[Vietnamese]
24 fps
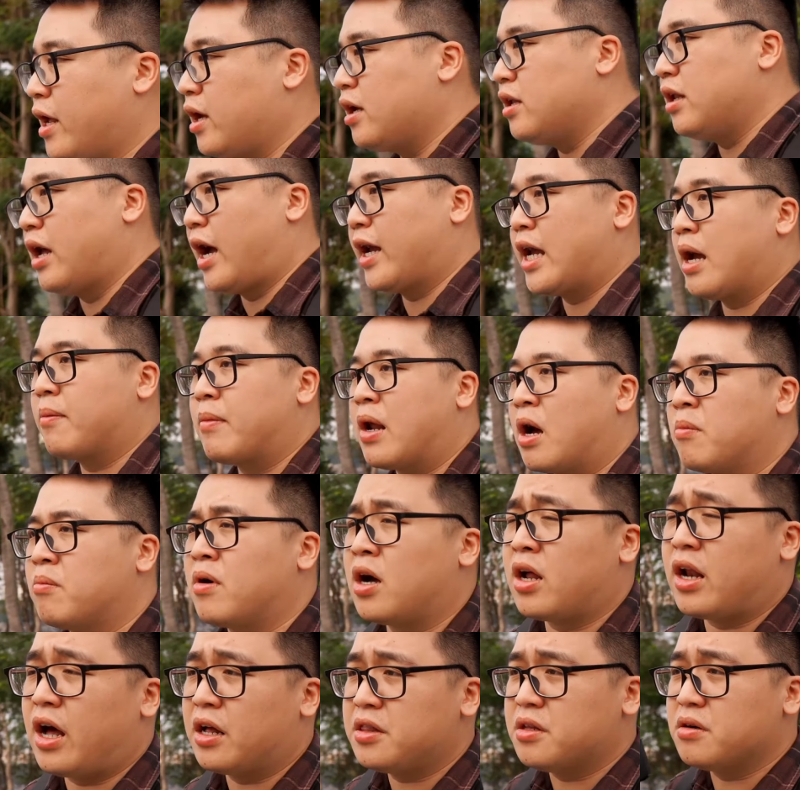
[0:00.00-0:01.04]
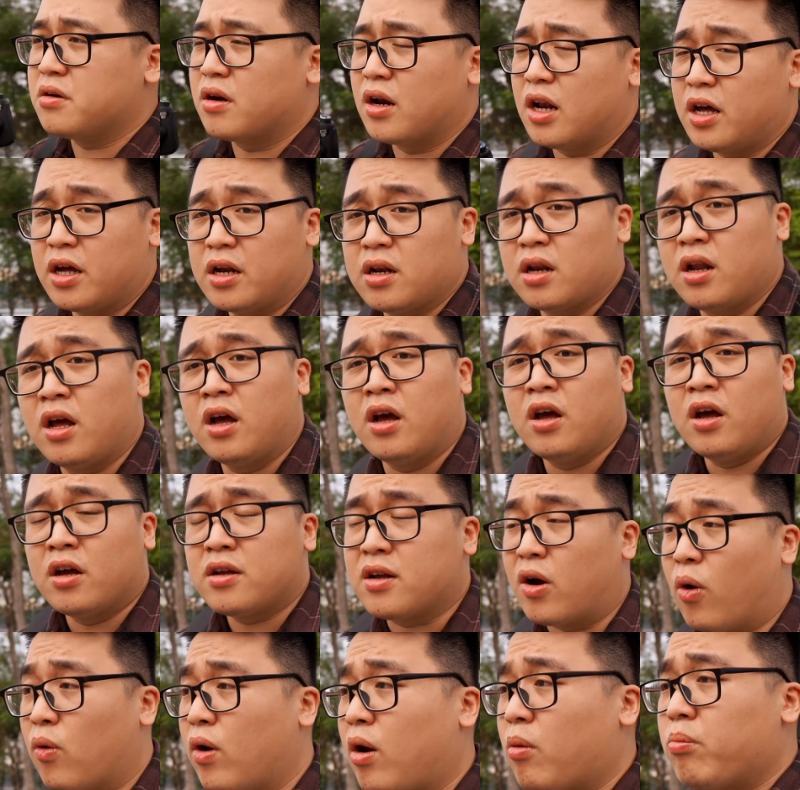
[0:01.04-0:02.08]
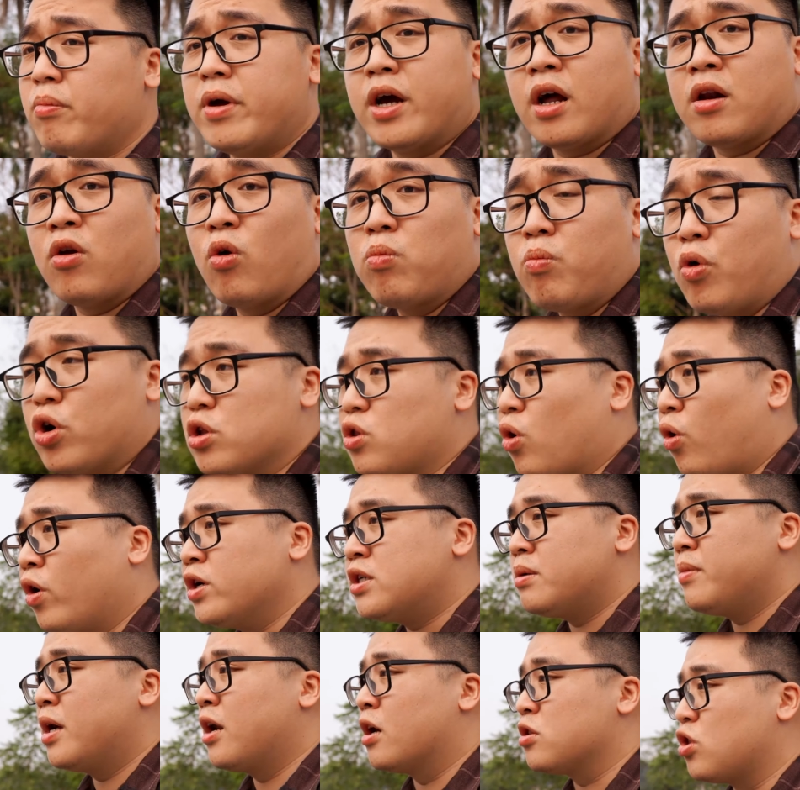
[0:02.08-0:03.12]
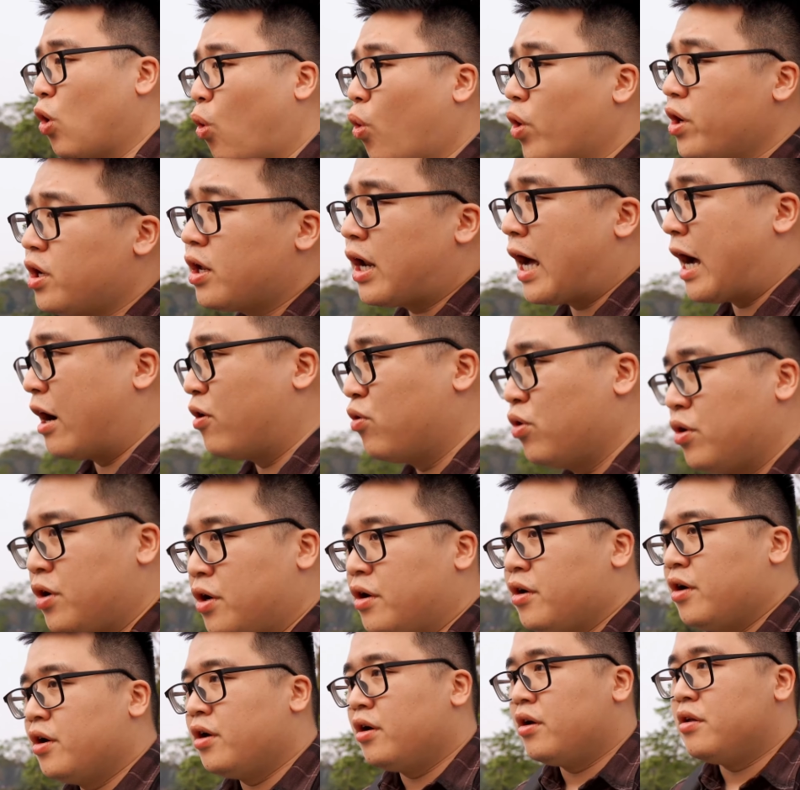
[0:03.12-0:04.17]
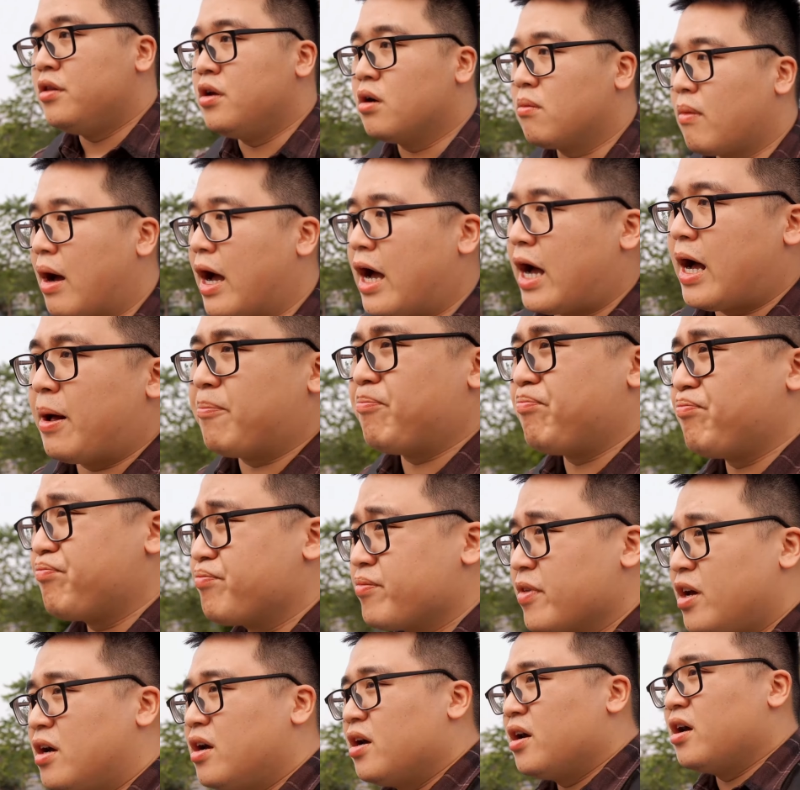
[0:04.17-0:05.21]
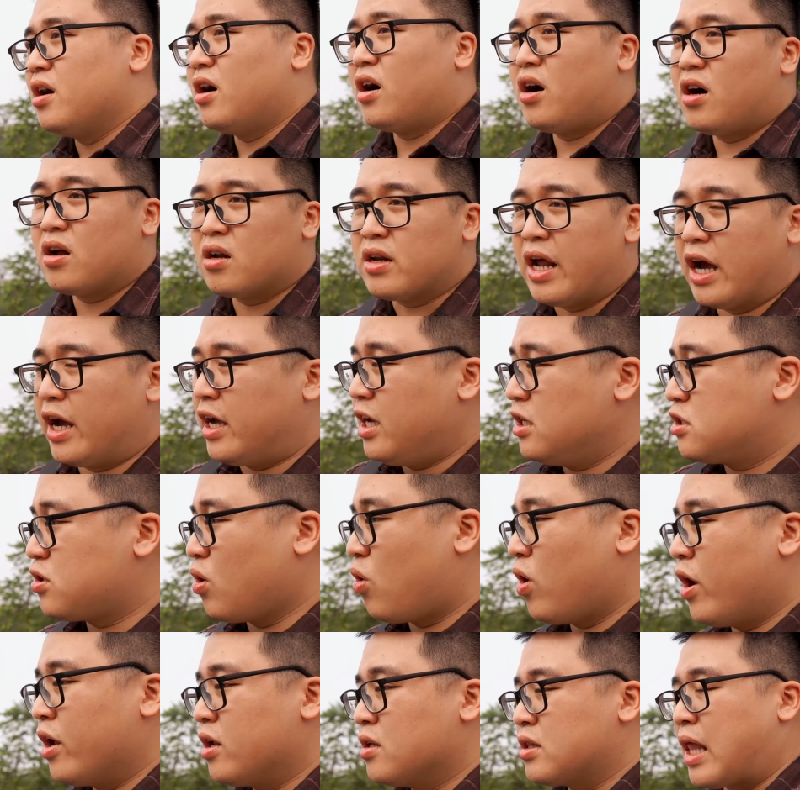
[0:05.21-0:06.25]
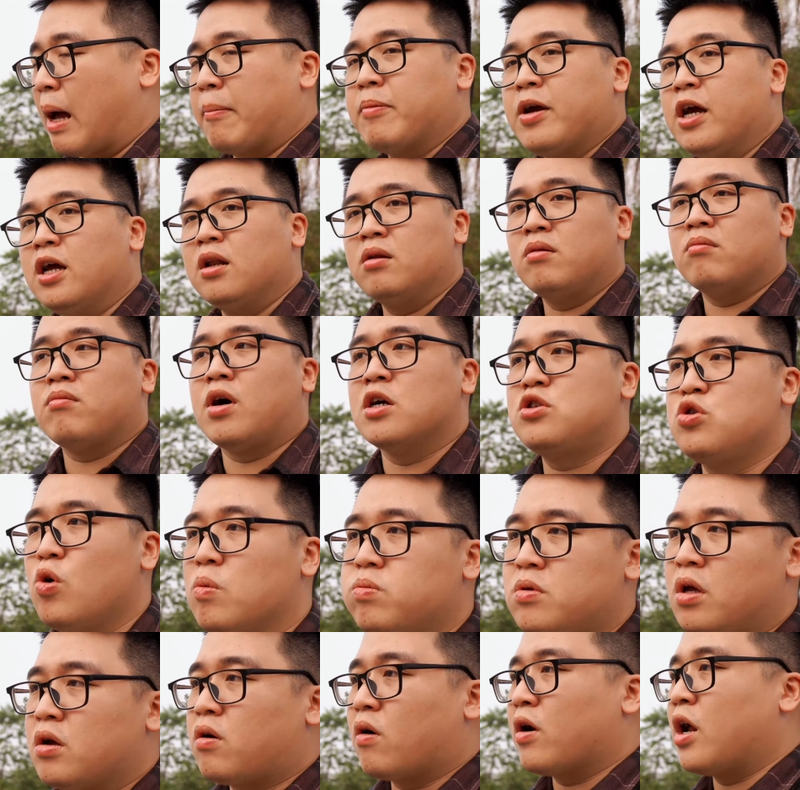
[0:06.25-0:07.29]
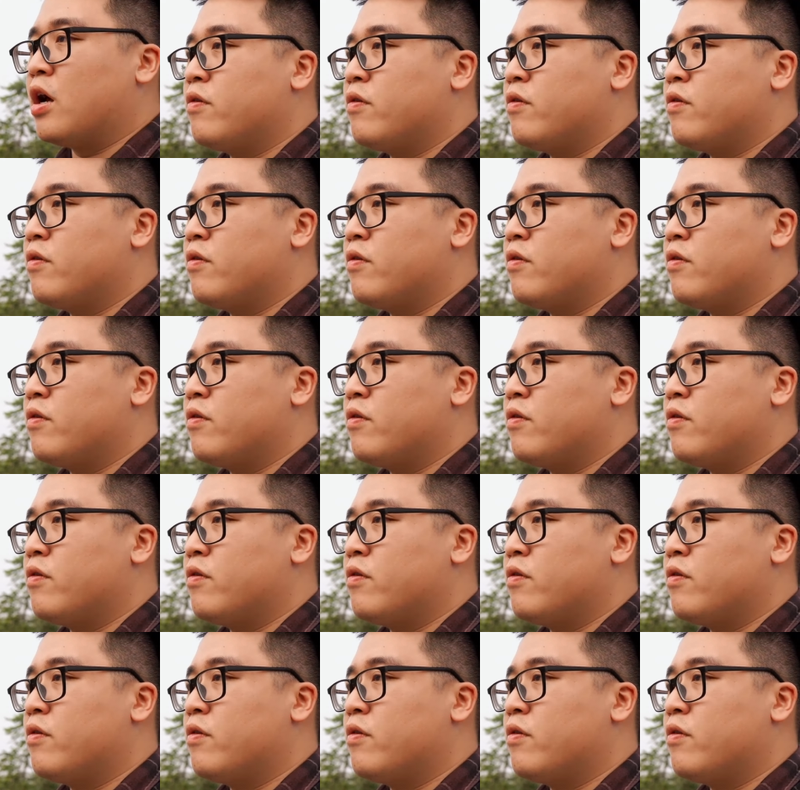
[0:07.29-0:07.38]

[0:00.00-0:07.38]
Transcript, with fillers: ấy anh em nào mà đã từng lên cầu Long Biên lúc buổi tối sẽ biết là tối như nào nhưng mà ờ, đẩy ISO lên 8000 mà chụp thì con